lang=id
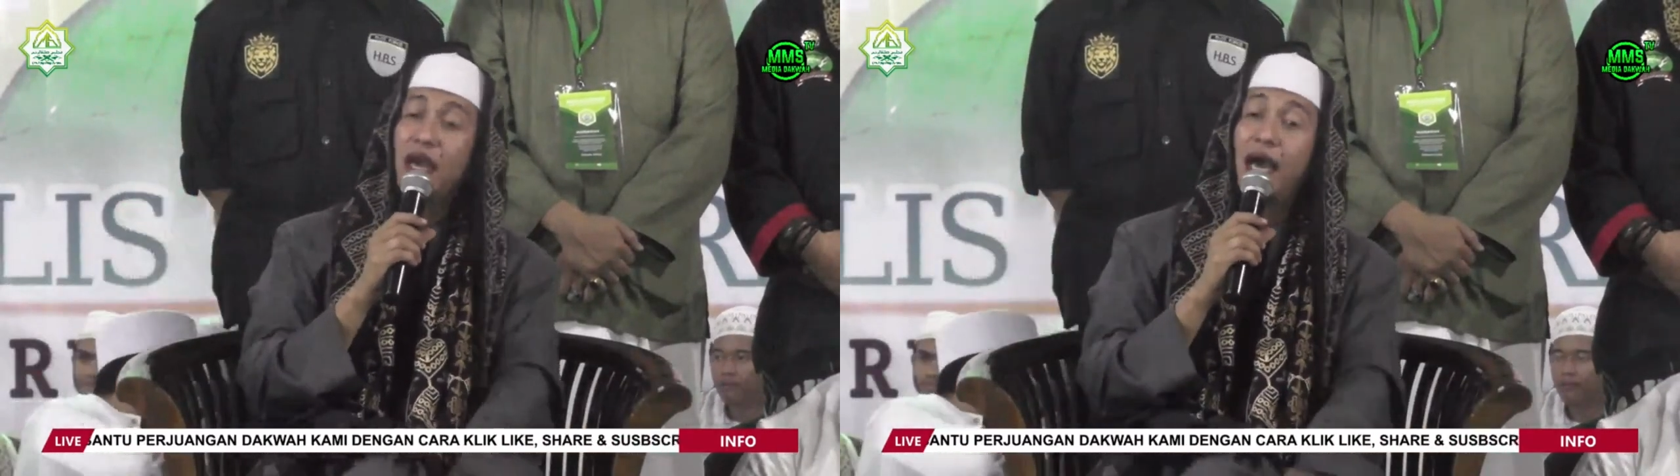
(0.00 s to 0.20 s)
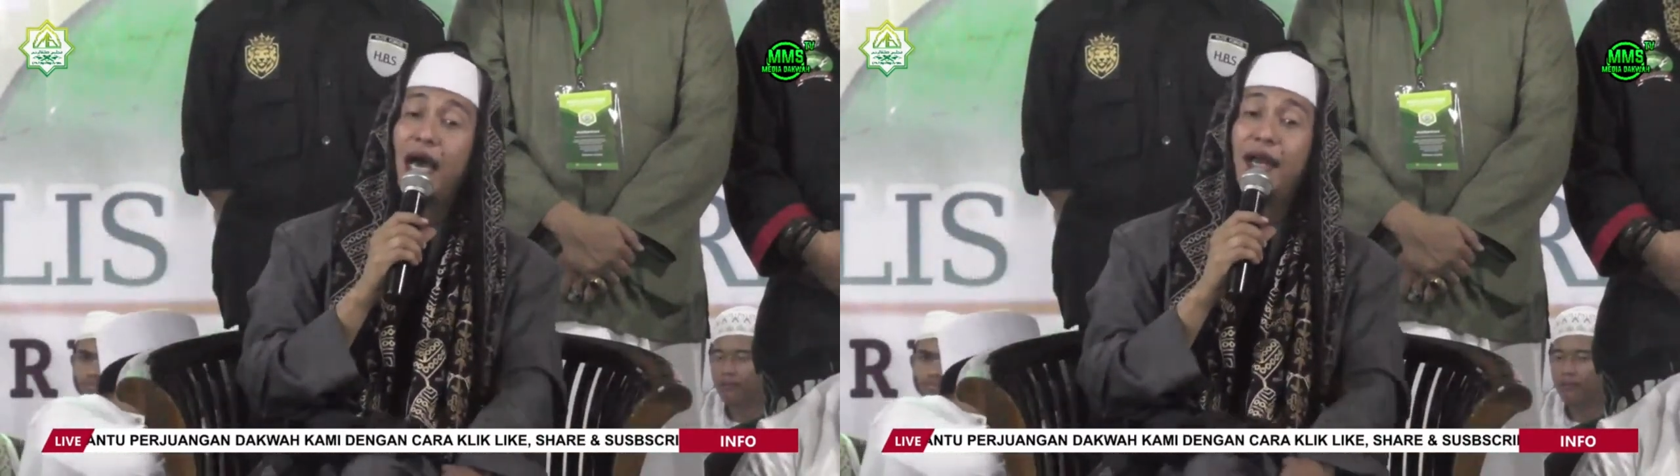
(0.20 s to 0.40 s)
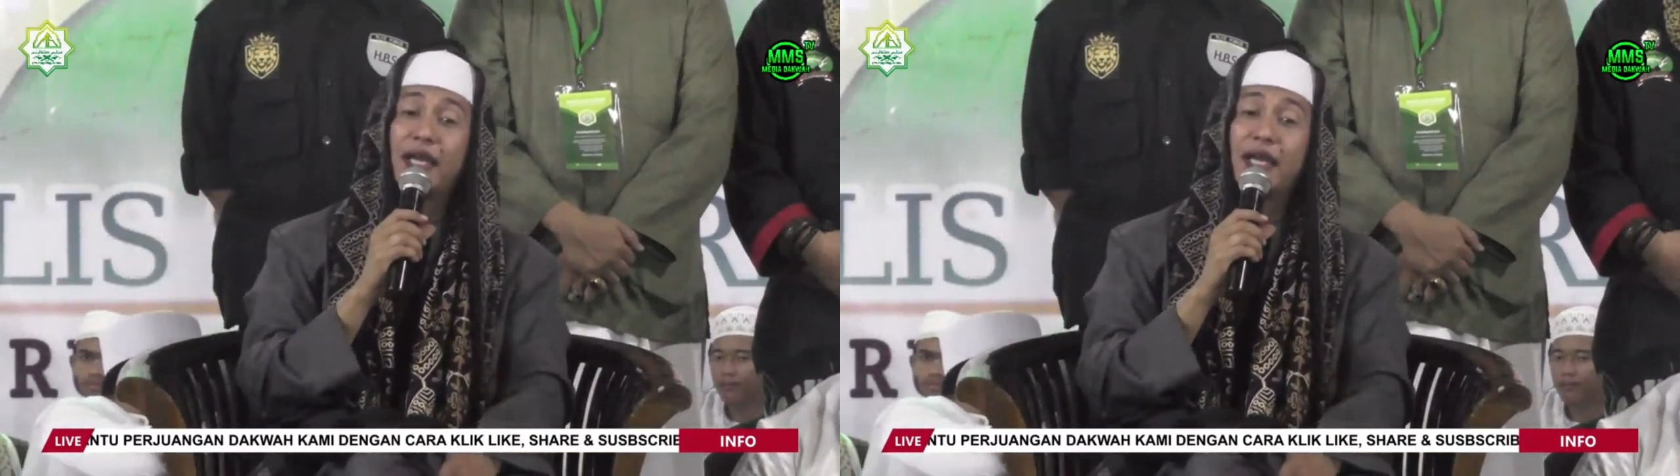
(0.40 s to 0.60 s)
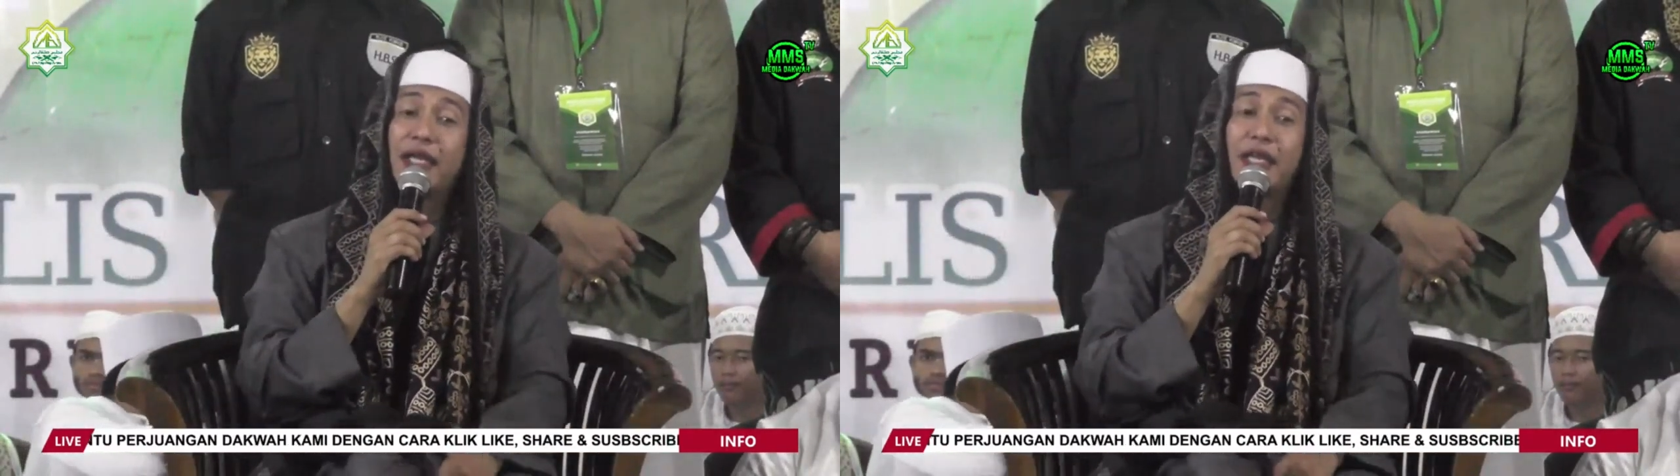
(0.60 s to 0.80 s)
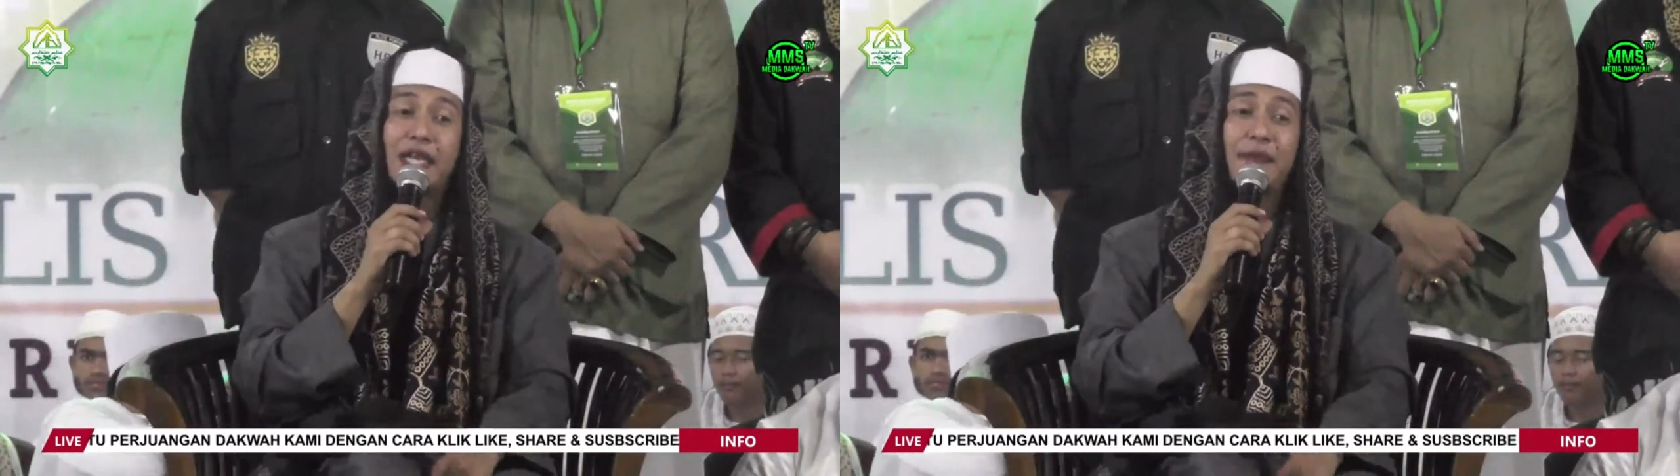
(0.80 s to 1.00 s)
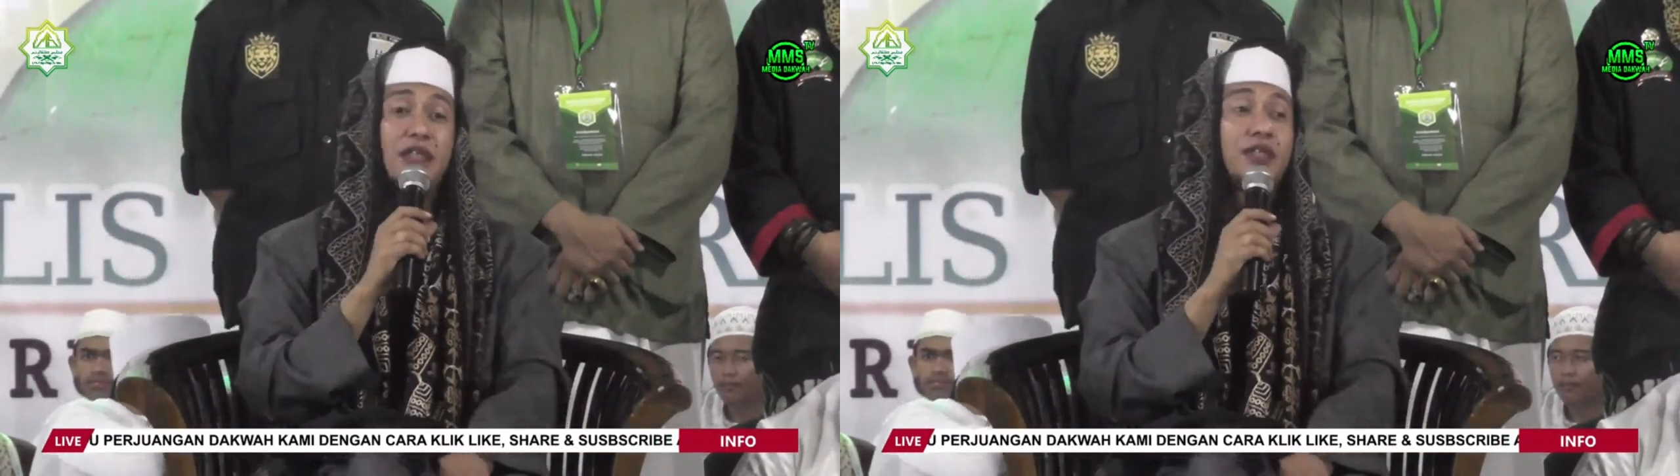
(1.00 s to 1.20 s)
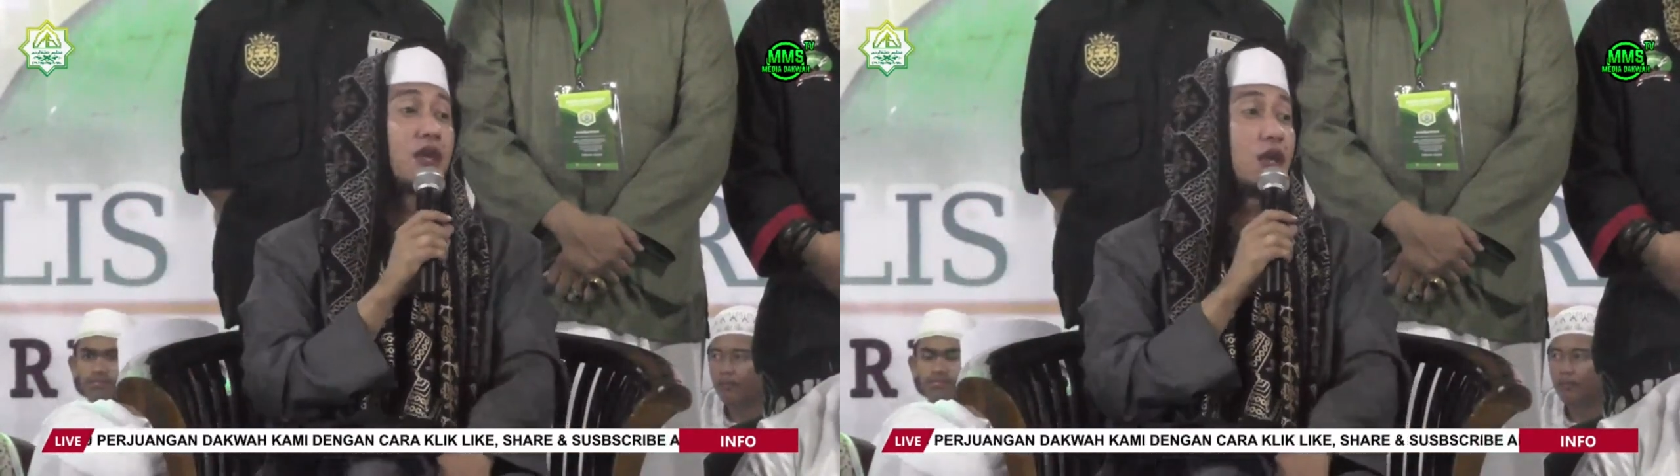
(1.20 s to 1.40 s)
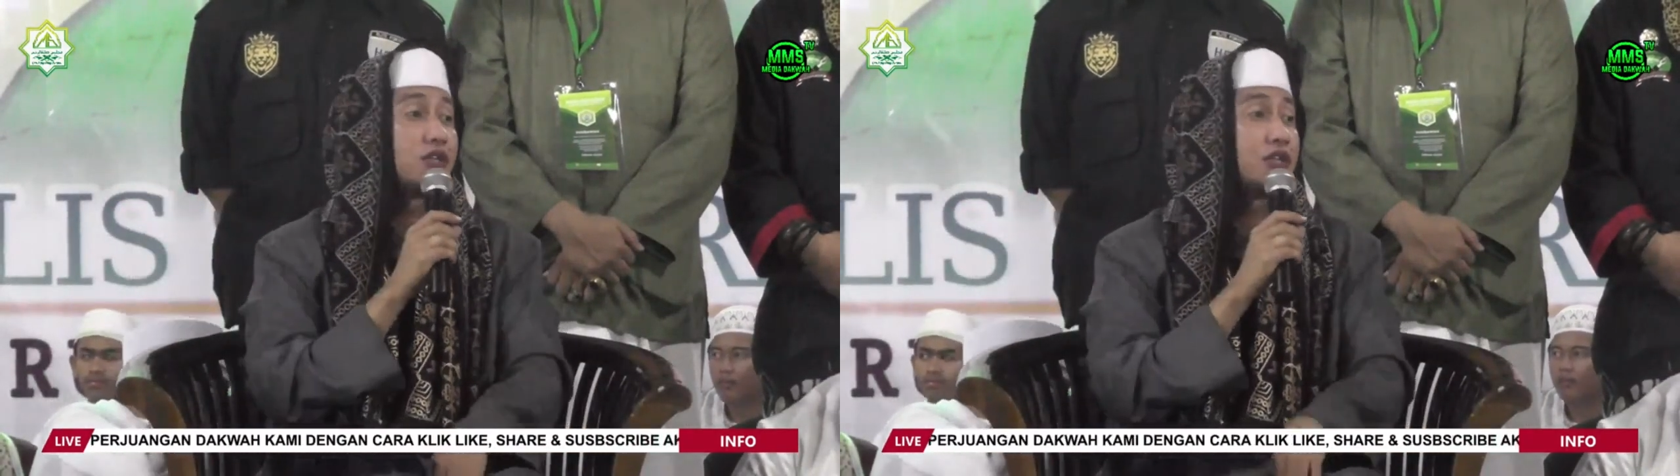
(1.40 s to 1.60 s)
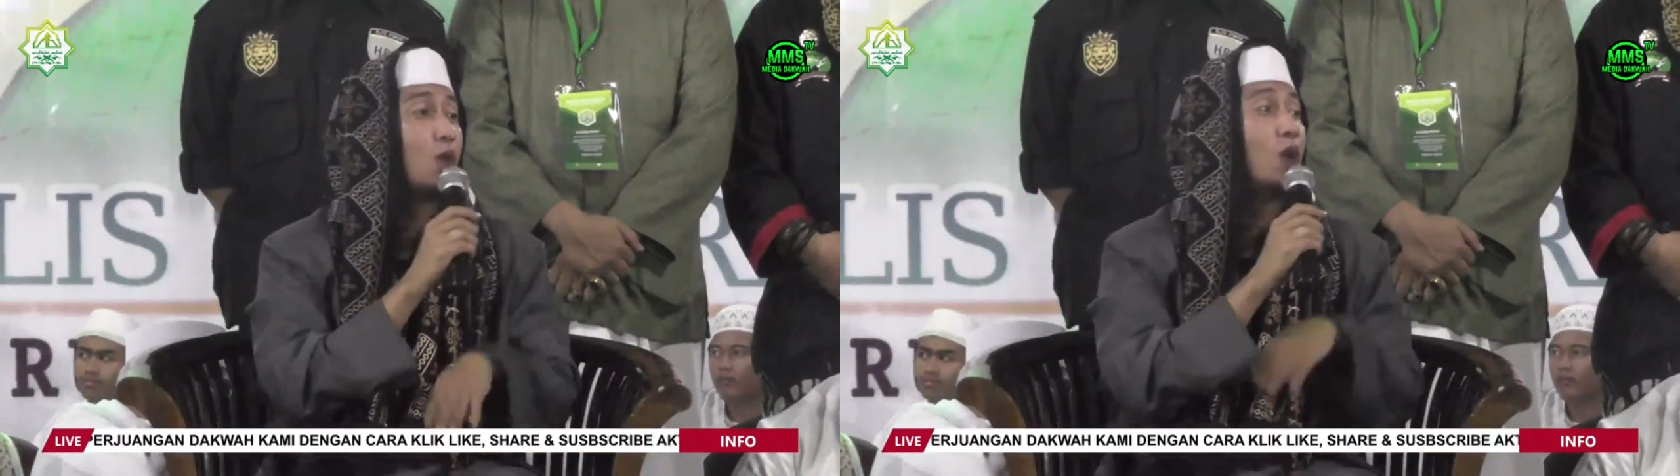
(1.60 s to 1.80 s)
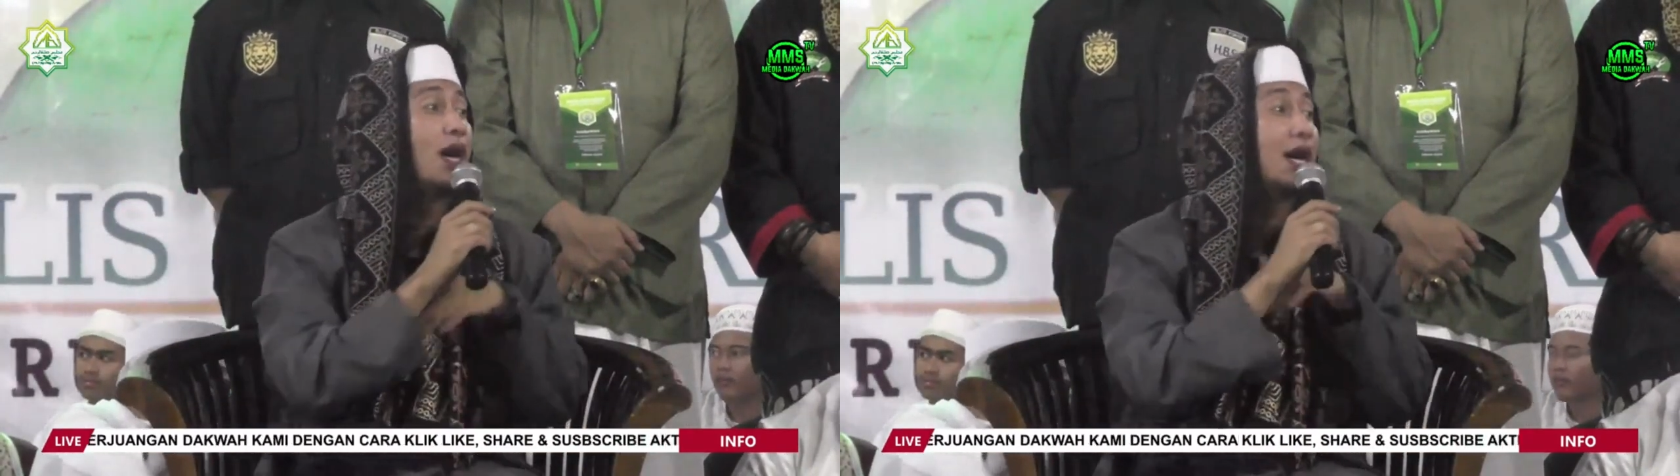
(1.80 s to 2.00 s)
Ada kitab as
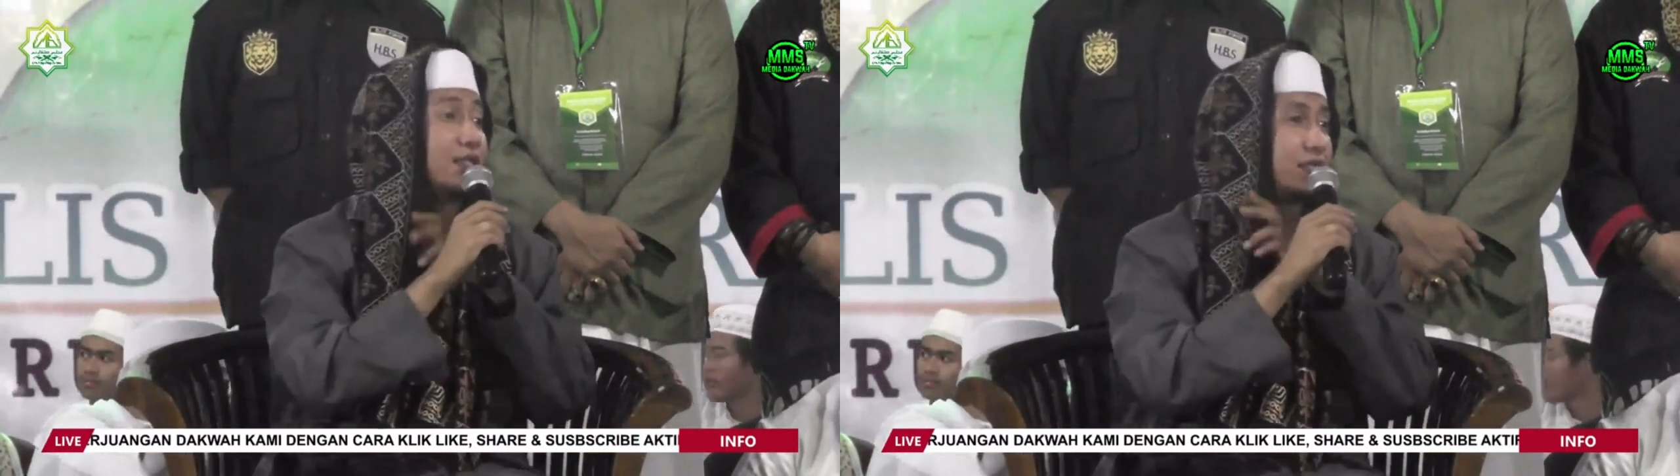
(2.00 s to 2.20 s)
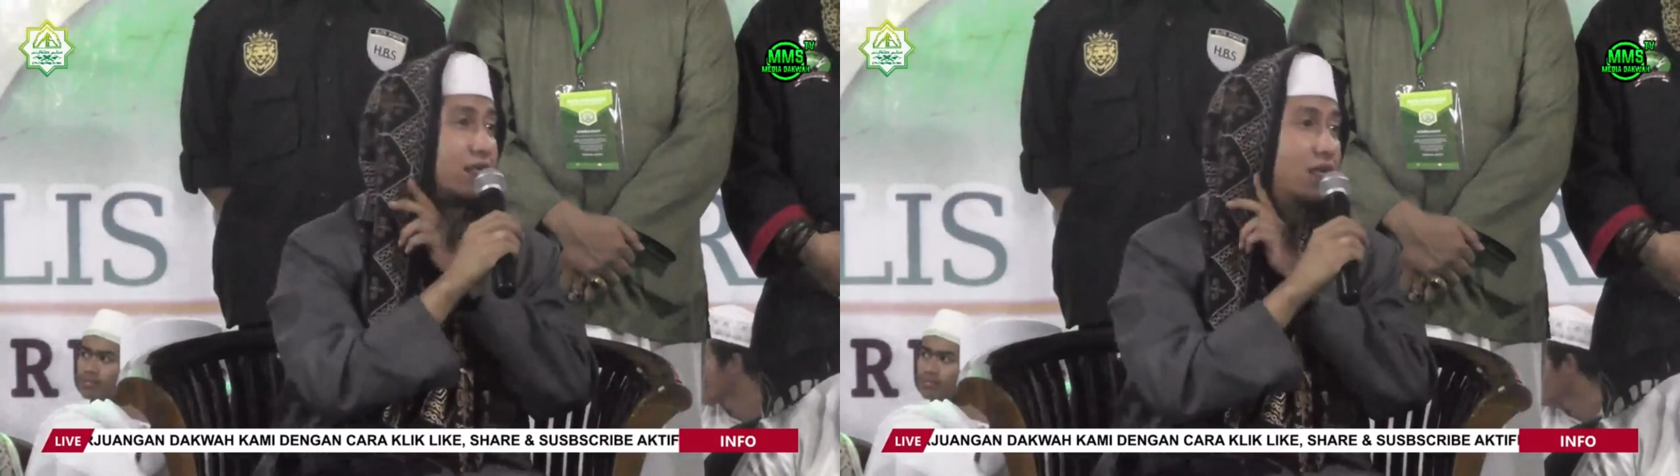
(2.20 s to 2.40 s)
Al-Wahaj